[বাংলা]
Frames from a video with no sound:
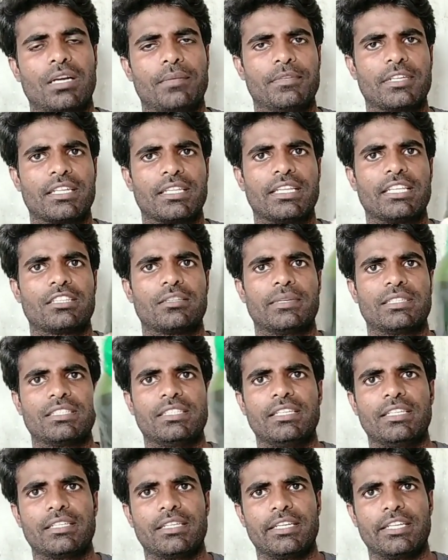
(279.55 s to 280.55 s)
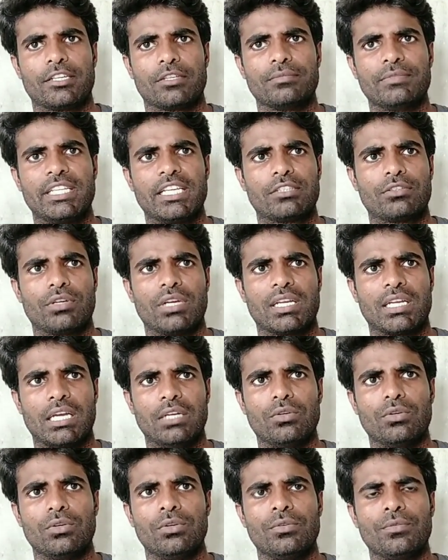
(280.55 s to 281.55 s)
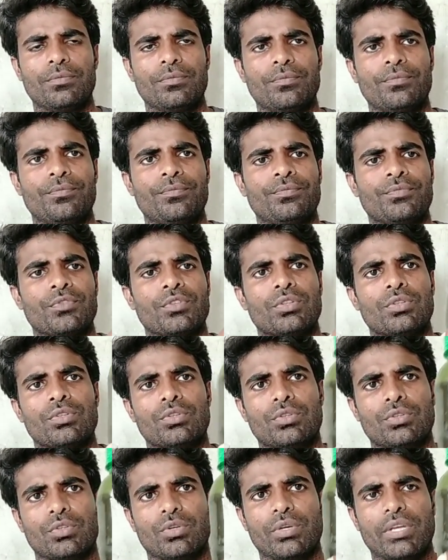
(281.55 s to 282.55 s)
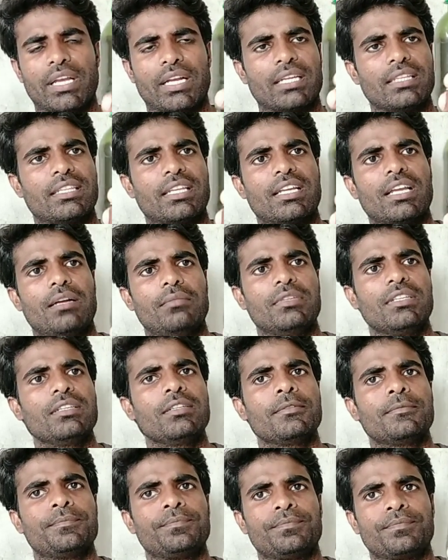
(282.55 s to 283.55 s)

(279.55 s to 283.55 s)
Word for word: আপনারা দেখতে পাচ্ছেন এটা এরকম দেখতে হয় কালো তো এখান থেকে আমি